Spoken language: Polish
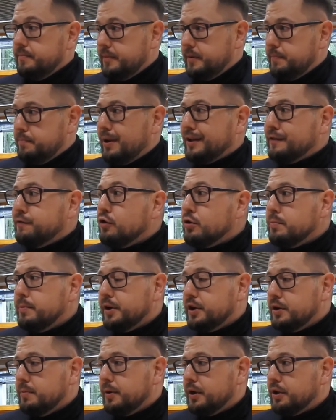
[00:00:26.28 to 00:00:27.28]
y,
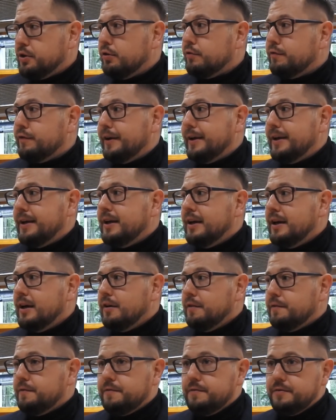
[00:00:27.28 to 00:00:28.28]
platformy hybrydowej
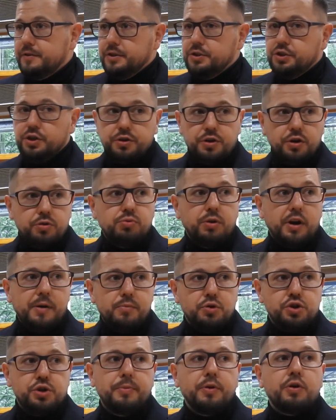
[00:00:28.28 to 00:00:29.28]
dzięki której
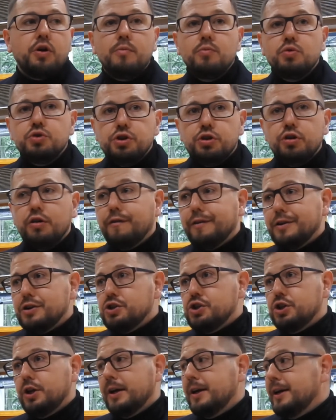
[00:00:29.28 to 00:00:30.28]
możemy
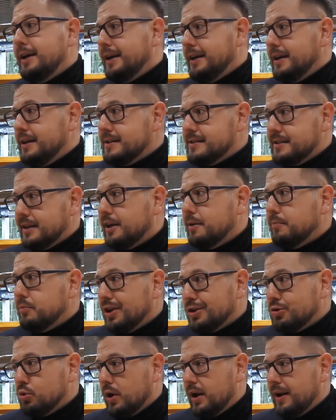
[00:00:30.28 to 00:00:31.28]
komunikować się językiem
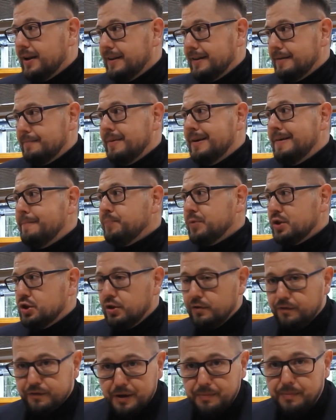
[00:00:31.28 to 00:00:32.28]
naturalnym,
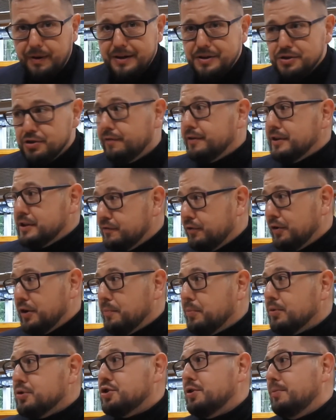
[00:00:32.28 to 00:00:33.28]
czyli werbalizować
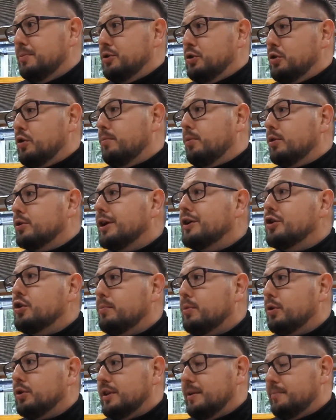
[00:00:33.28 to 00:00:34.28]
swoje potrzeby do robota i
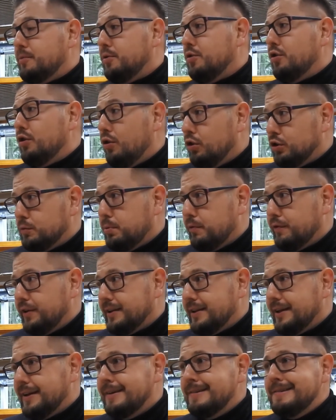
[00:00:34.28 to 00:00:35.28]
robot nam
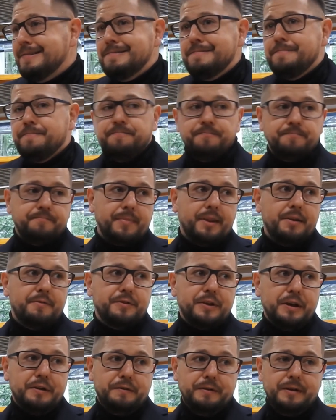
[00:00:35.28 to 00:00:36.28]
odpowiada. Mm,
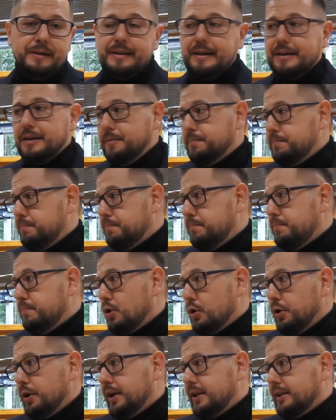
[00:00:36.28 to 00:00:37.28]
w tej chwili taki
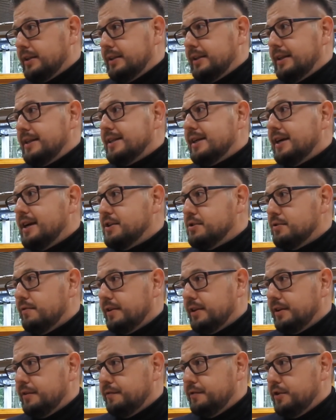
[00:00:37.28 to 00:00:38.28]
projekt jest
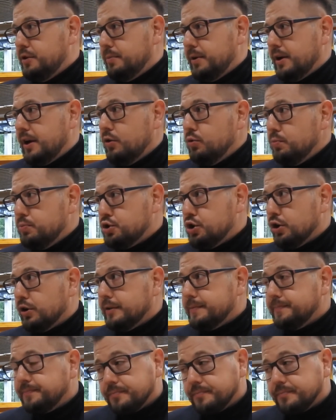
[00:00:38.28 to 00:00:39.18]
realizowany w firmie Halubczok